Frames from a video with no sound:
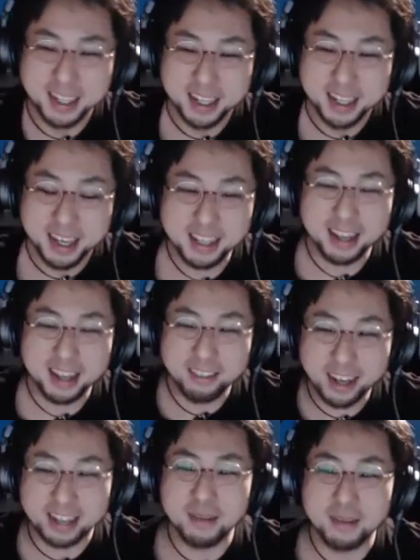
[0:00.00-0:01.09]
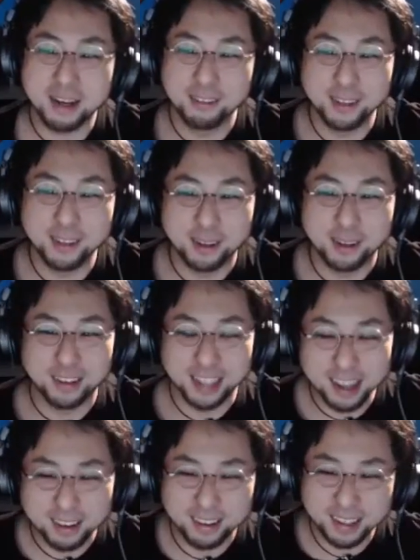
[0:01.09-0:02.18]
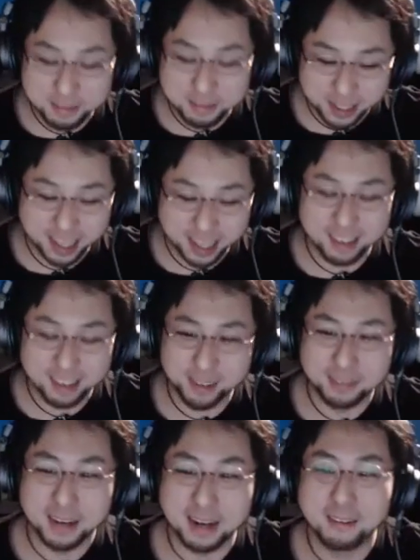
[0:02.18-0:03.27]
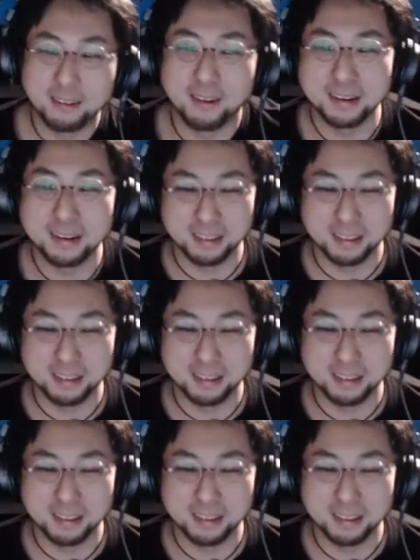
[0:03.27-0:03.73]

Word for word: 兵隊は攻め込んだことがなければないほど、かっこ悪いっていう。